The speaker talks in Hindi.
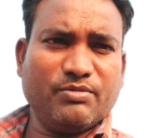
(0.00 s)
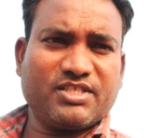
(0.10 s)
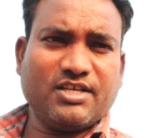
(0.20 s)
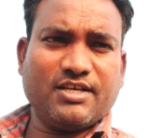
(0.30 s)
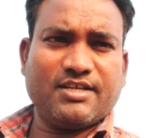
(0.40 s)

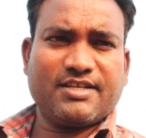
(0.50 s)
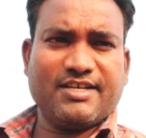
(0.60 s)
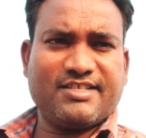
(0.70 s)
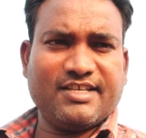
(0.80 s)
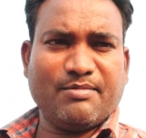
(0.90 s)
नमस्कार
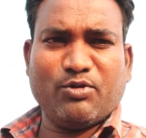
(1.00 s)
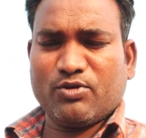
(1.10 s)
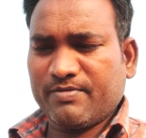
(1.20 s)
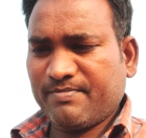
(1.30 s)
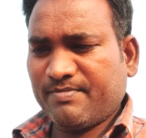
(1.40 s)
कैसे हैं आप
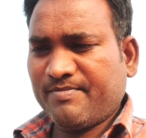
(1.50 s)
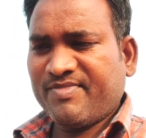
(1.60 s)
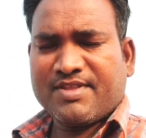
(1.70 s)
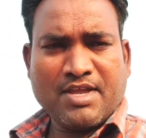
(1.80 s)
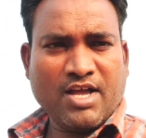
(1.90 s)
लोग
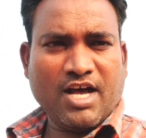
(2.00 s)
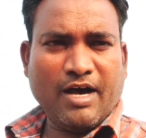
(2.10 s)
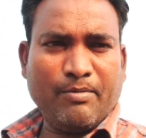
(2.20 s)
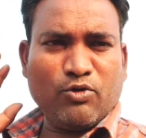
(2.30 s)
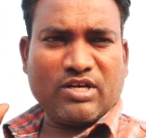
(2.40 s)

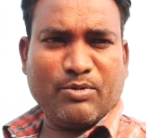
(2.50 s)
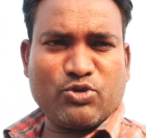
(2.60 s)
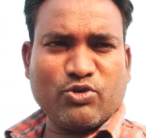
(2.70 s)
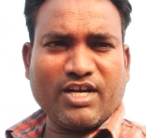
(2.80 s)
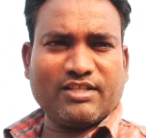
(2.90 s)
आप लोग का बहुत
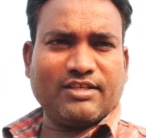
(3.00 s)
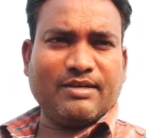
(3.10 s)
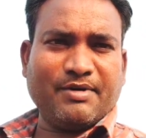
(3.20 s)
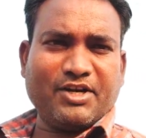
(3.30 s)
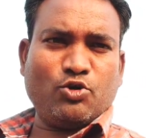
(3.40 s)
स्वागत है
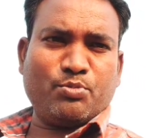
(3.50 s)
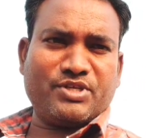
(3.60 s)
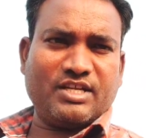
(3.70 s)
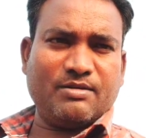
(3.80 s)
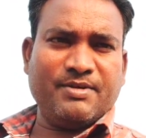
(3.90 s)
हमारे यूट्यूब
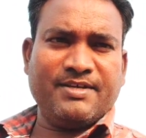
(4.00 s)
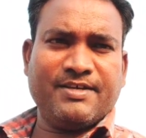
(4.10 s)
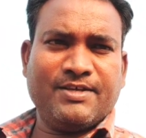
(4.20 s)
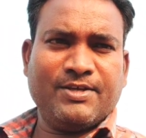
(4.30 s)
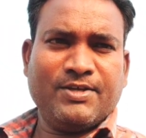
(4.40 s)
चैनल में
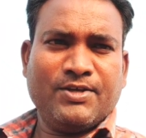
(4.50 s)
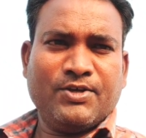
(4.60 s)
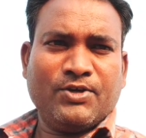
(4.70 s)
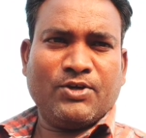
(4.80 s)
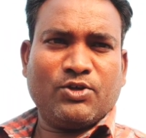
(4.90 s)

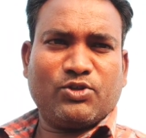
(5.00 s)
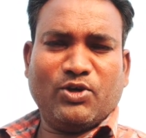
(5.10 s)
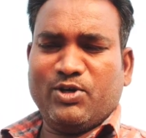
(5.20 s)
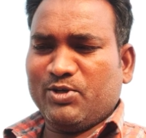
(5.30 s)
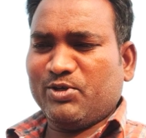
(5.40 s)
तो
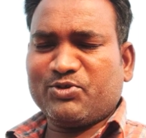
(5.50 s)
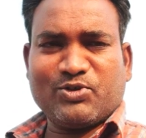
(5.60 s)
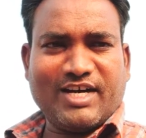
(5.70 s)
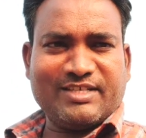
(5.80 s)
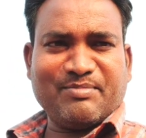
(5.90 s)

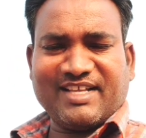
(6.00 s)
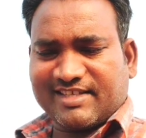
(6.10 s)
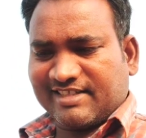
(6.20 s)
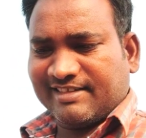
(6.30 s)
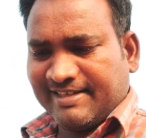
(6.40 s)
दोस्तों आज हम बात
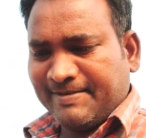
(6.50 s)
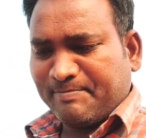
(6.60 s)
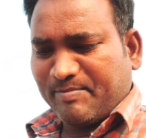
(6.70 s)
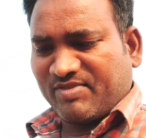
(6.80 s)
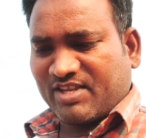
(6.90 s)
करते
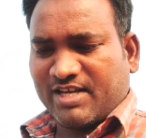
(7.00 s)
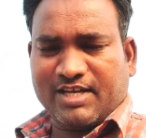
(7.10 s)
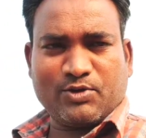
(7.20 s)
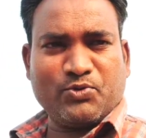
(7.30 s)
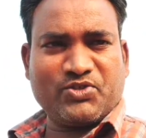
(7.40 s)

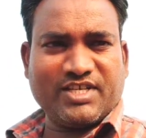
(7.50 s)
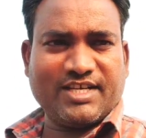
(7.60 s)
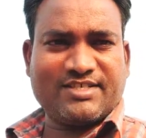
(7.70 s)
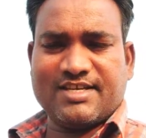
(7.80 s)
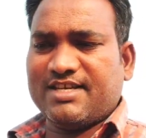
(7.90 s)
हैं कुछ
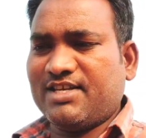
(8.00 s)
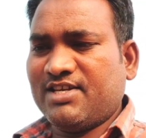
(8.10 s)
ऐसे